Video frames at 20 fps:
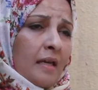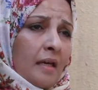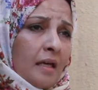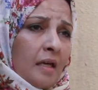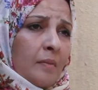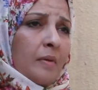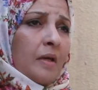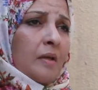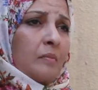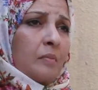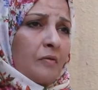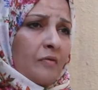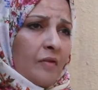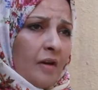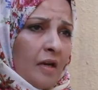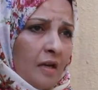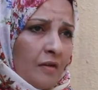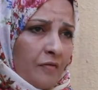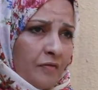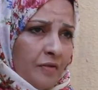يغيب كنت
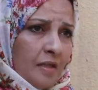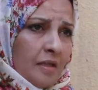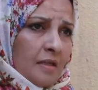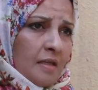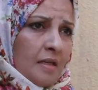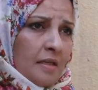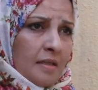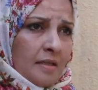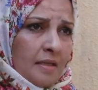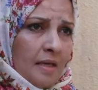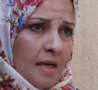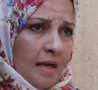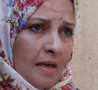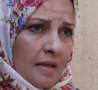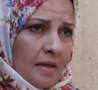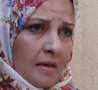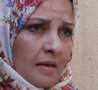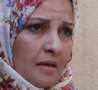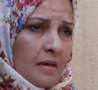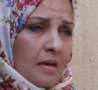بالفعل نفتقد الانسان
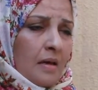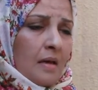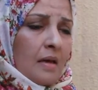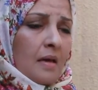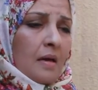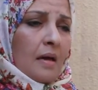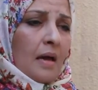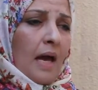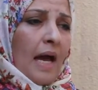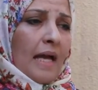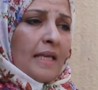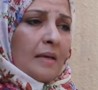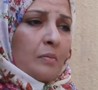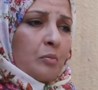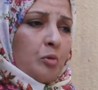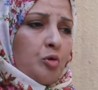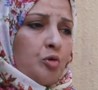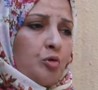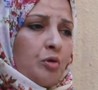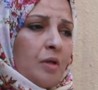هذا
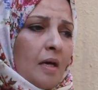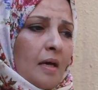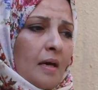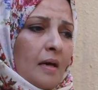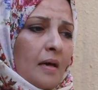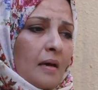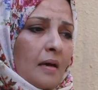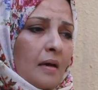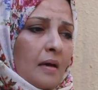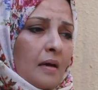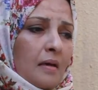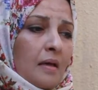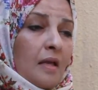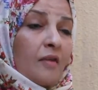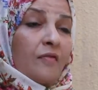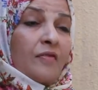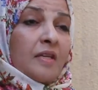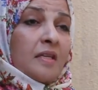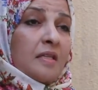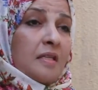عدم وجوده آه،
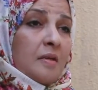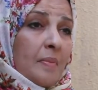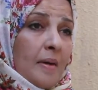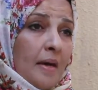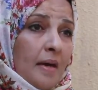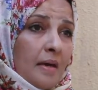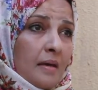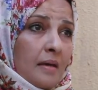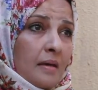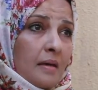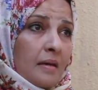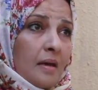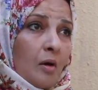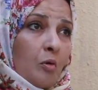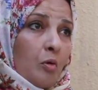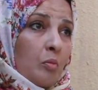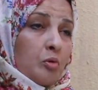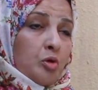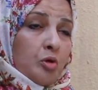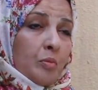يلفت انتباهي انه
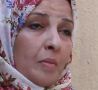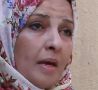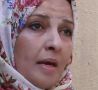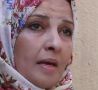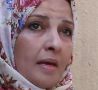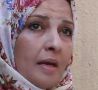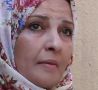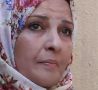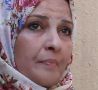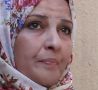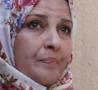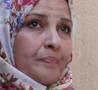هو مش معانا